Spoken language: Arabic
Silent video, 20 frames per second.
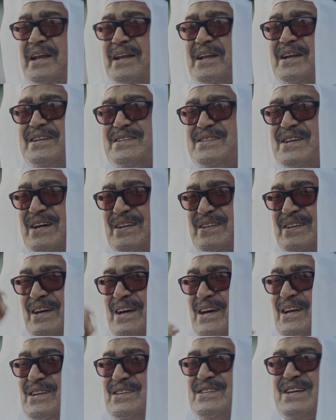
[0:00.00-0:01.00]
انا نسيت
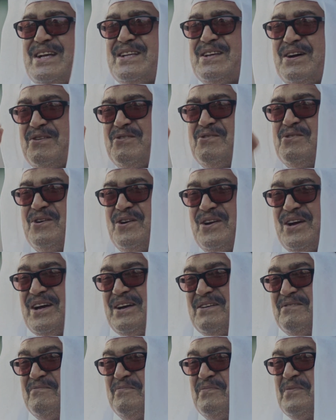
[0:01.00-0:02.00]
نسيت اقول لك
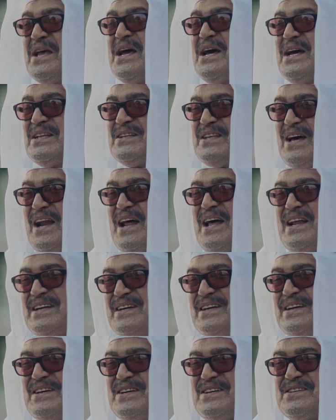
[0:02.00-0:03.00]

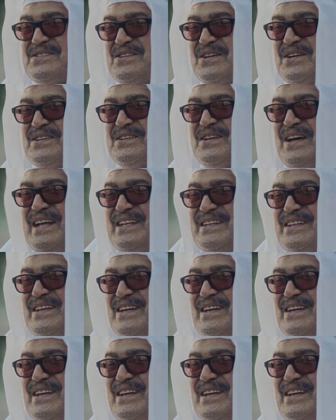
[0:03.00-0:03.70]
تراني صرت يد